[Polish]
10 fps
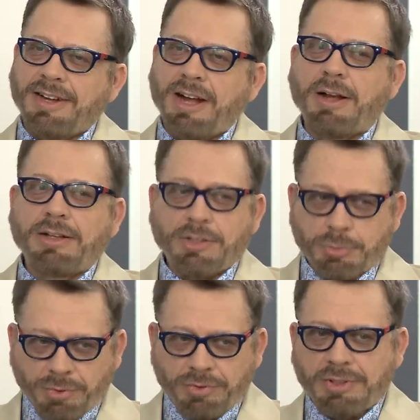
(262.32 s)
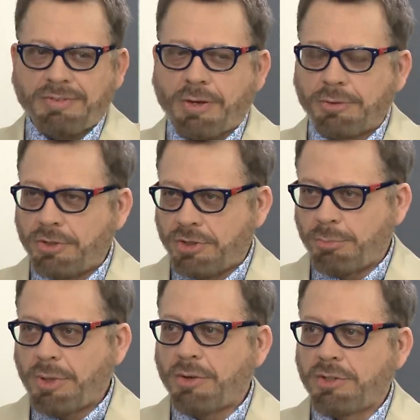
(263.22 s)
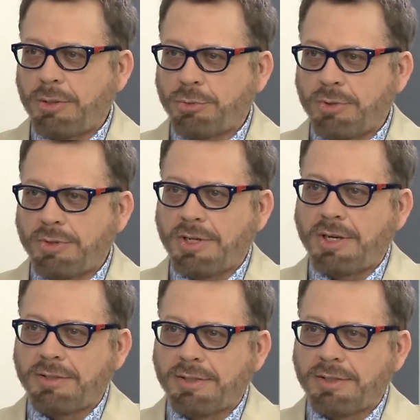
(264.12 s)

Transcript: A to spowodowało też, że miałeś lepszą ocenę z